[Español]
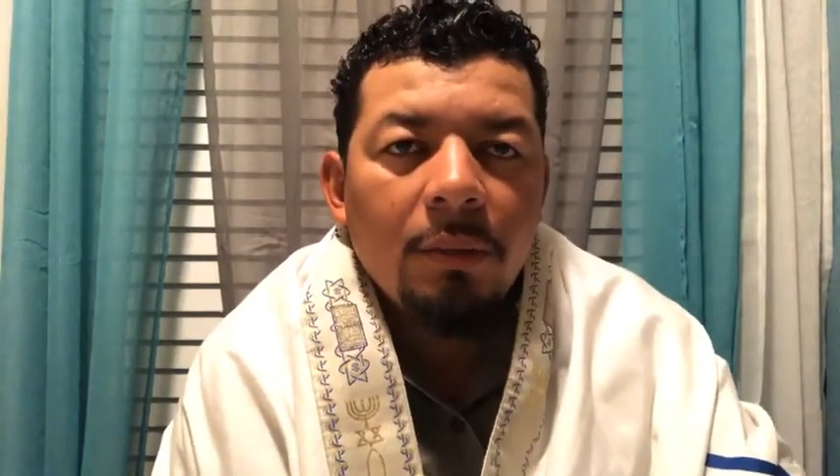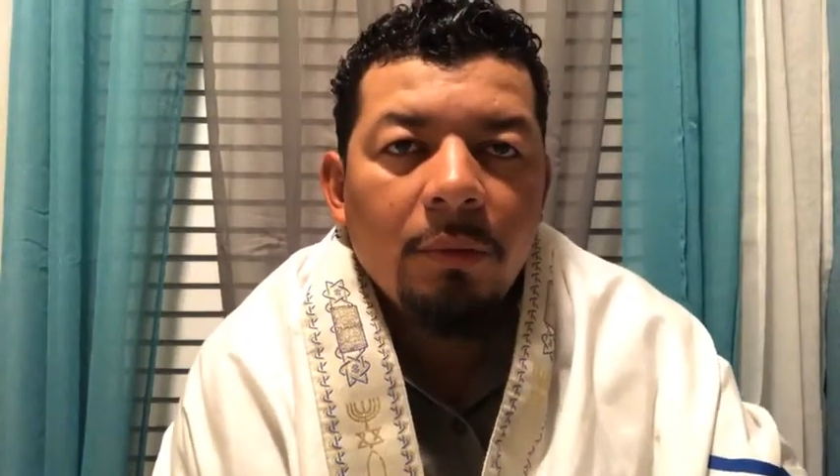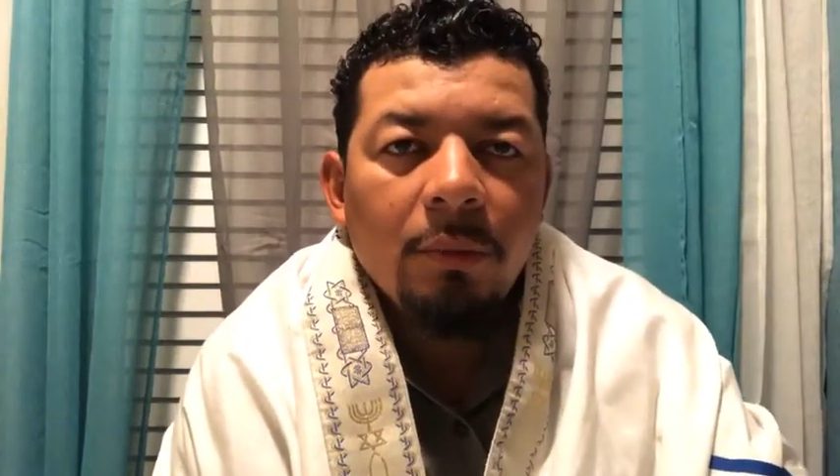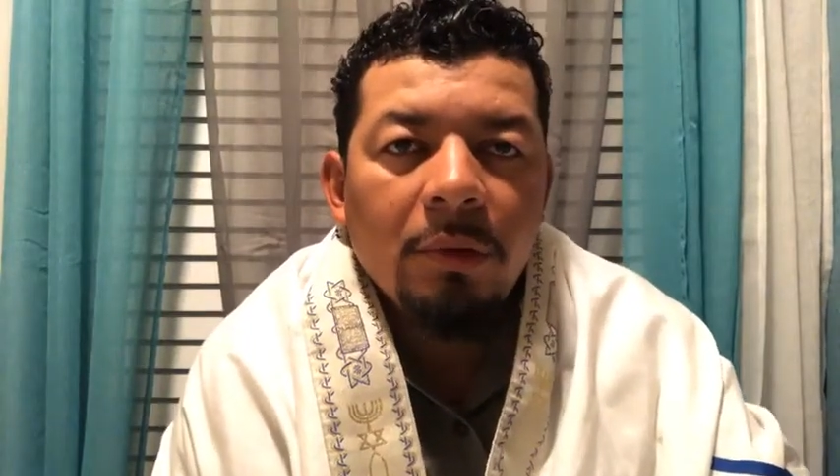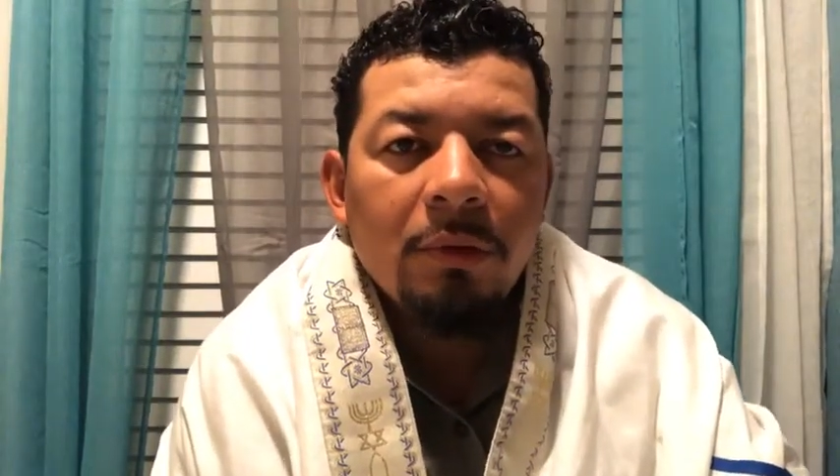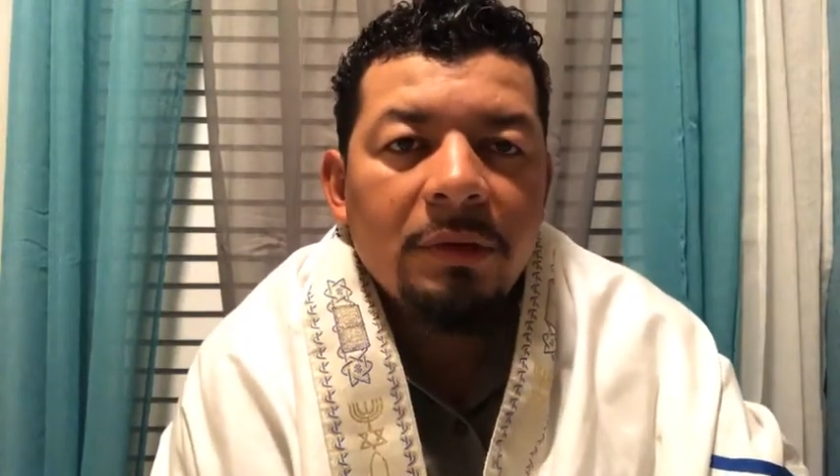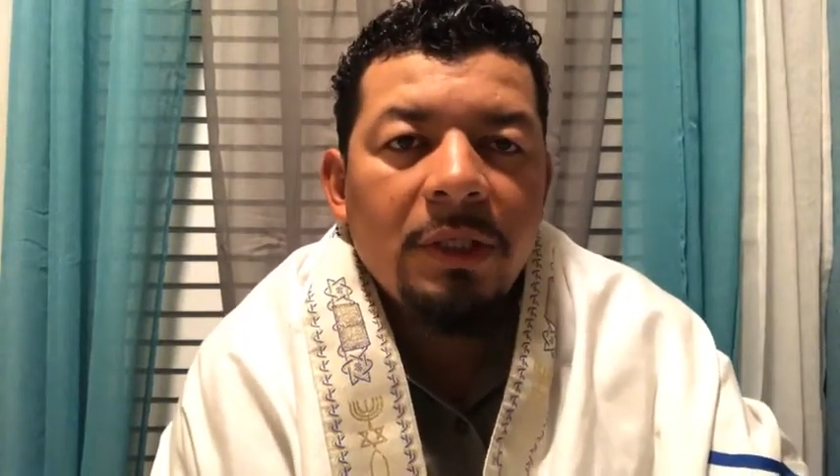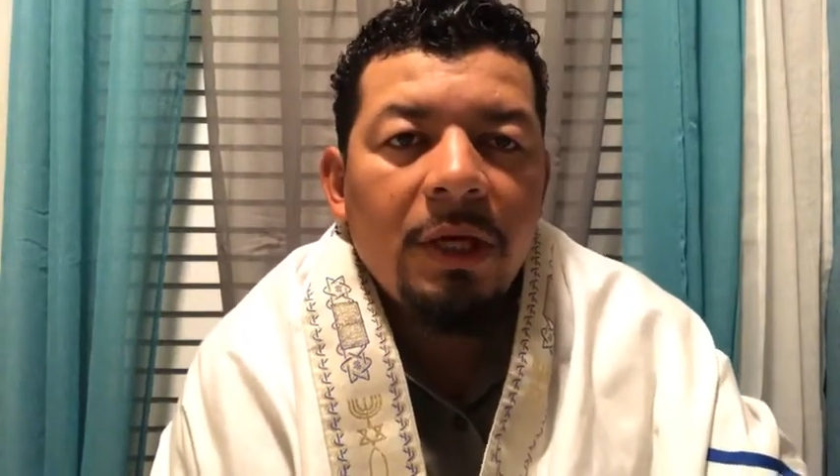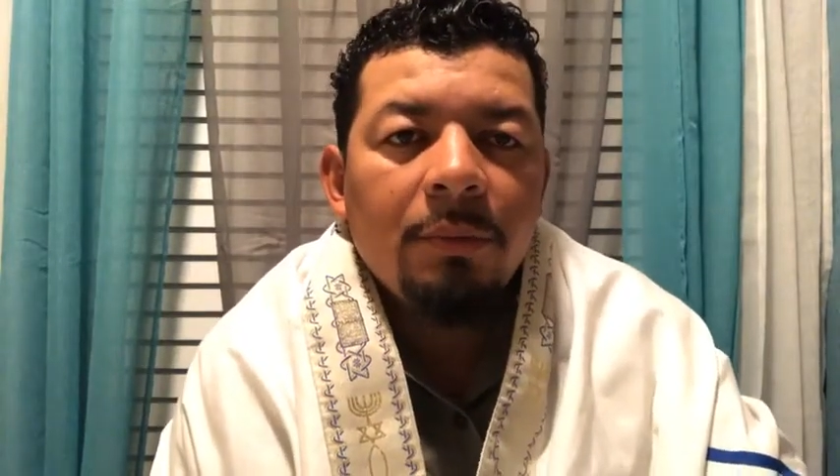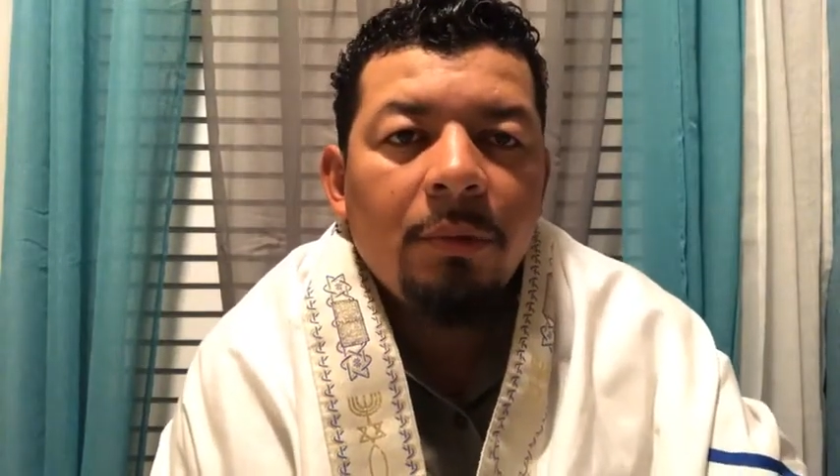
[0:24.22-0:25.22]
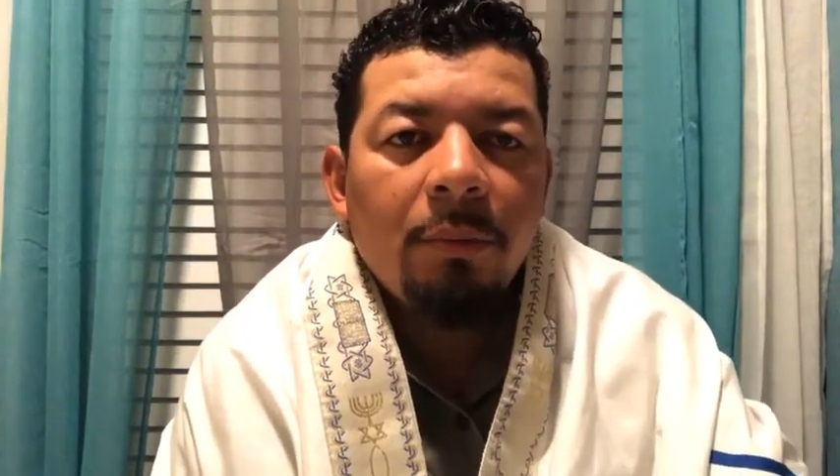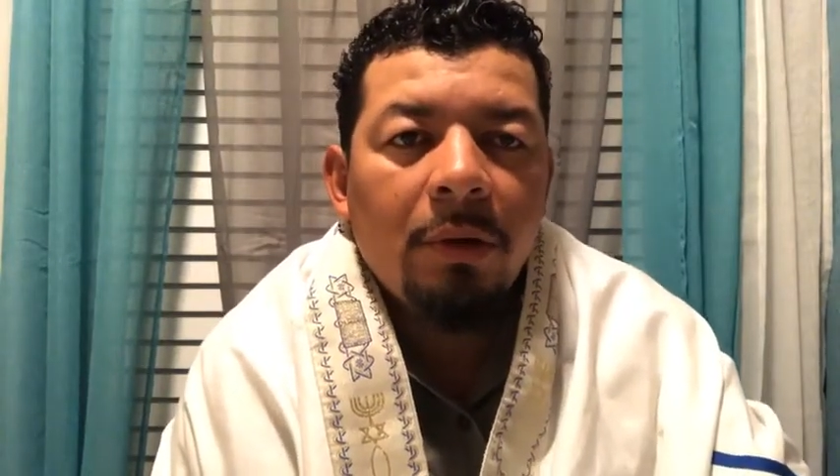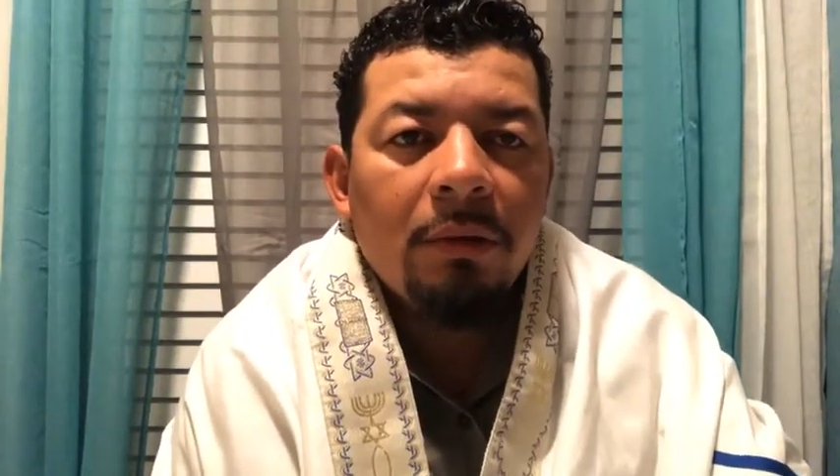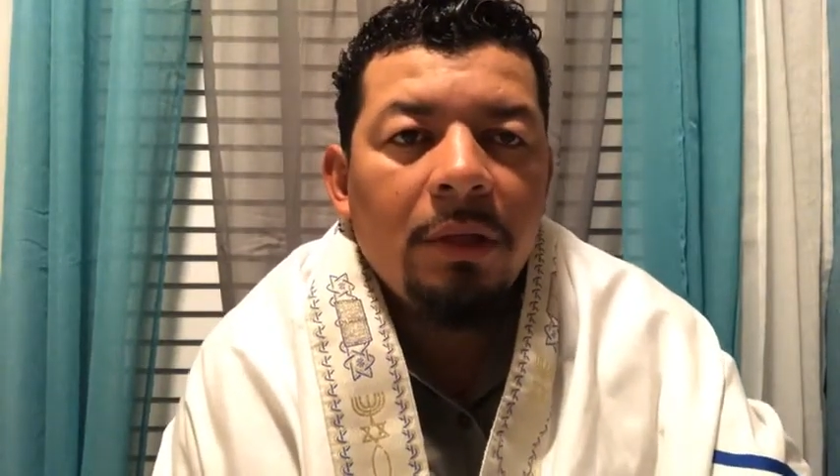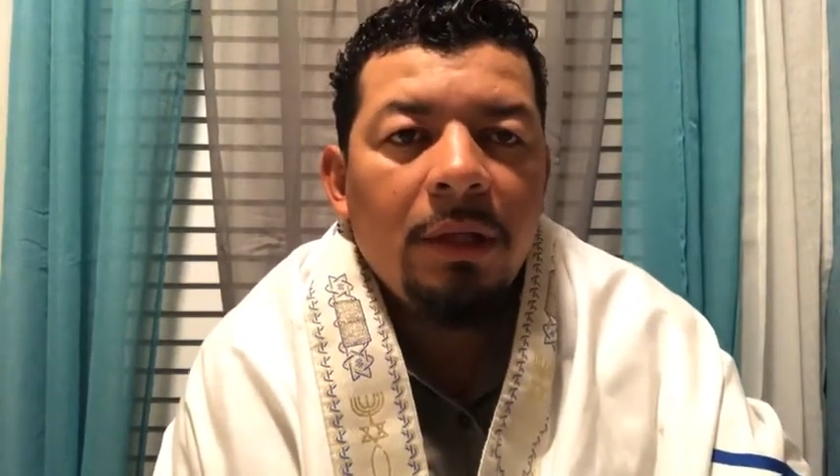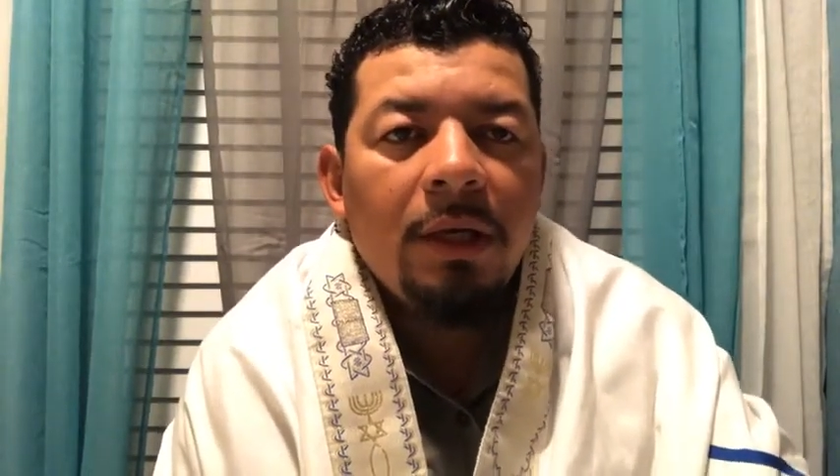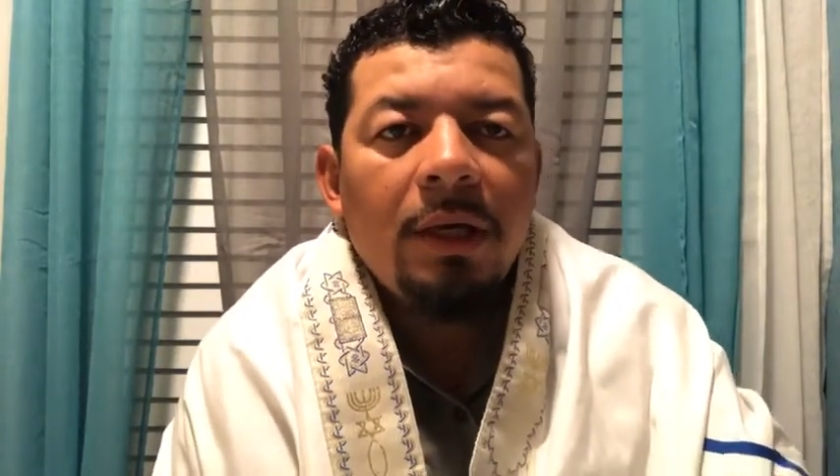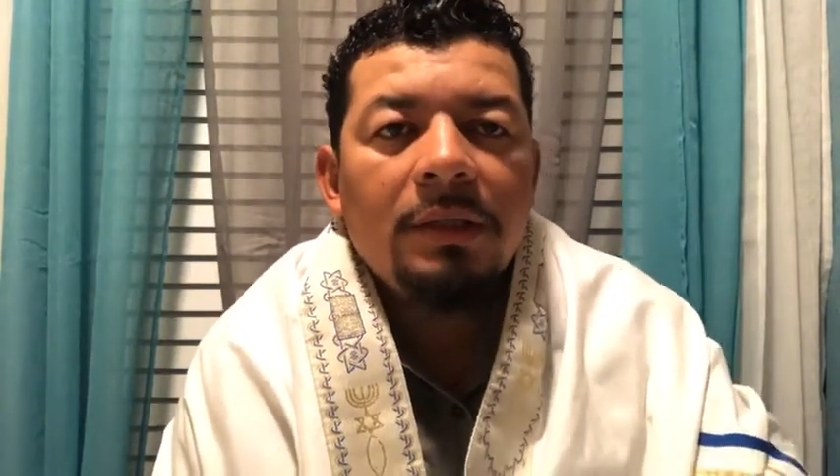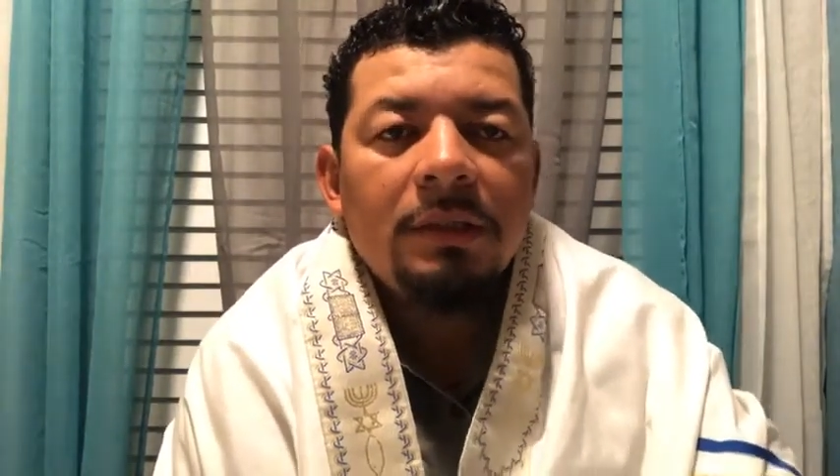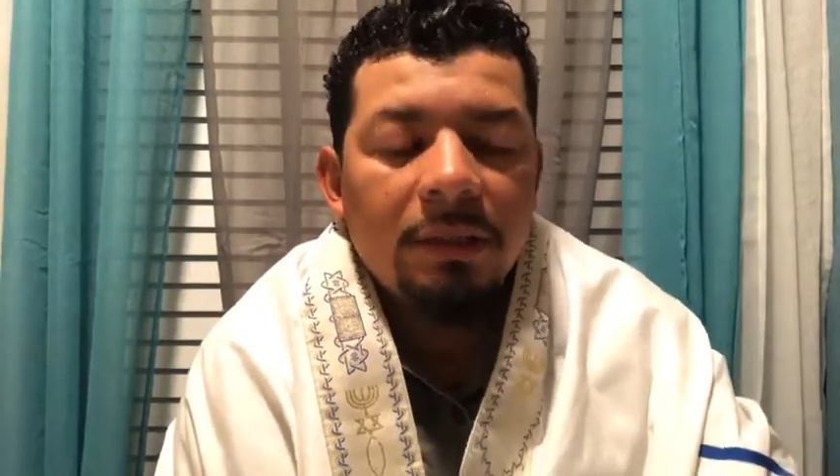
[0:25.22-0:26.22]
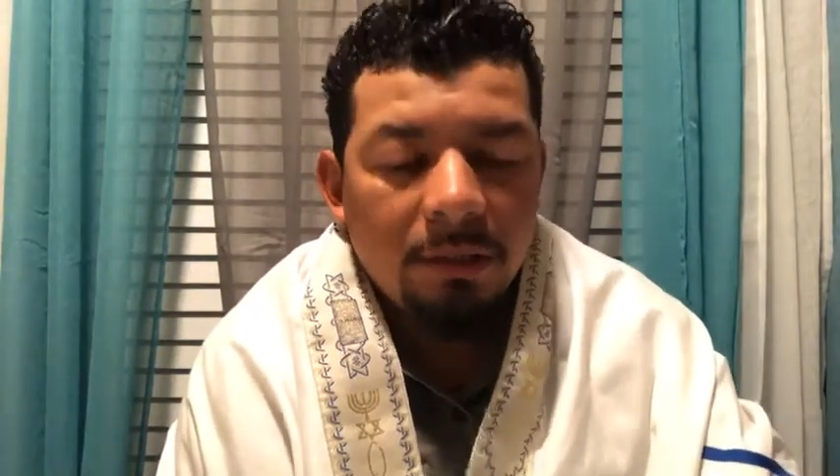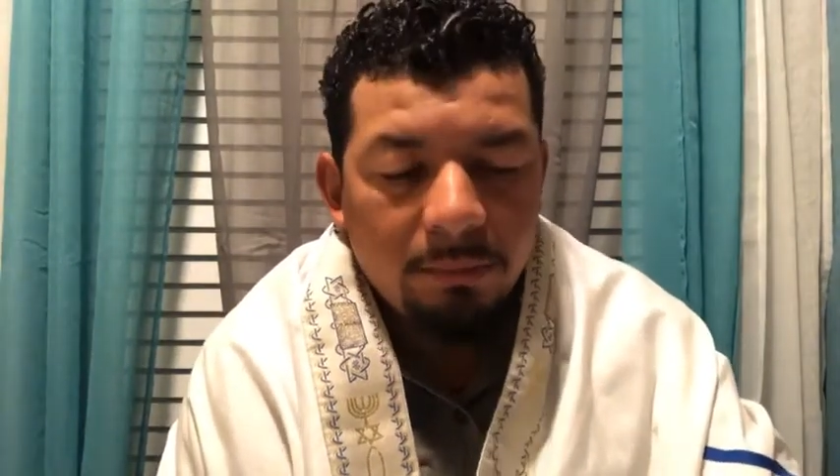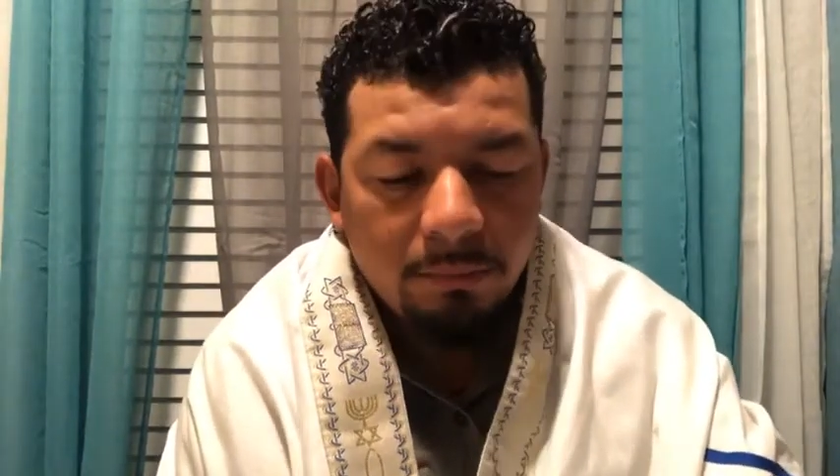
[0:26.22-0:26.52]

Muy buenos días, muy buenos días.